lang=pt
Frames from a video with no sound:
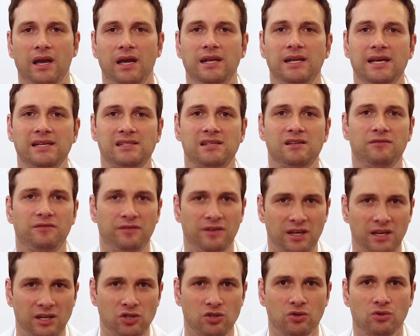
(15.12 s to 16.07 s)
E nesse
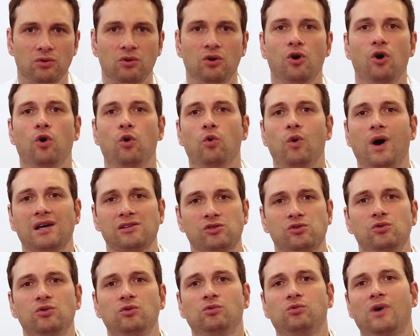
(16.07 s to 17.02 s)
vídeo, o
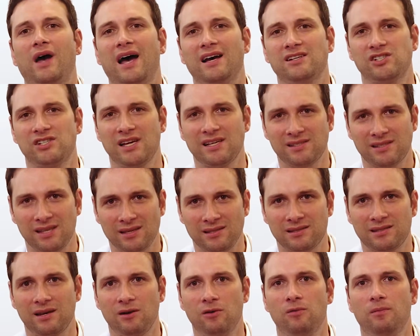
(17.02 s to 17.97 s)
assunto é a
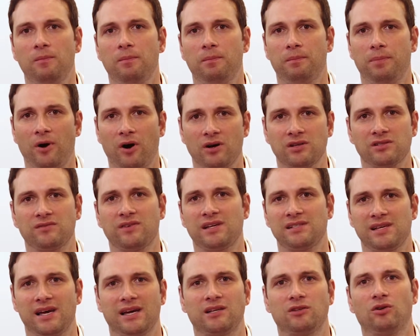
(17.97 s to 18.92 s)
gestação
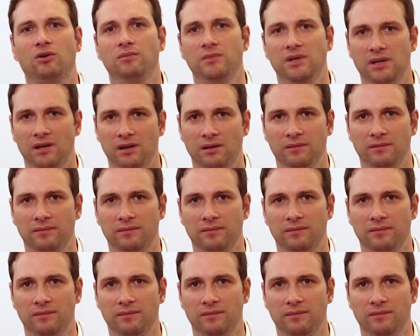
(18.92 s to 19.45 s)
pós-vasectomia.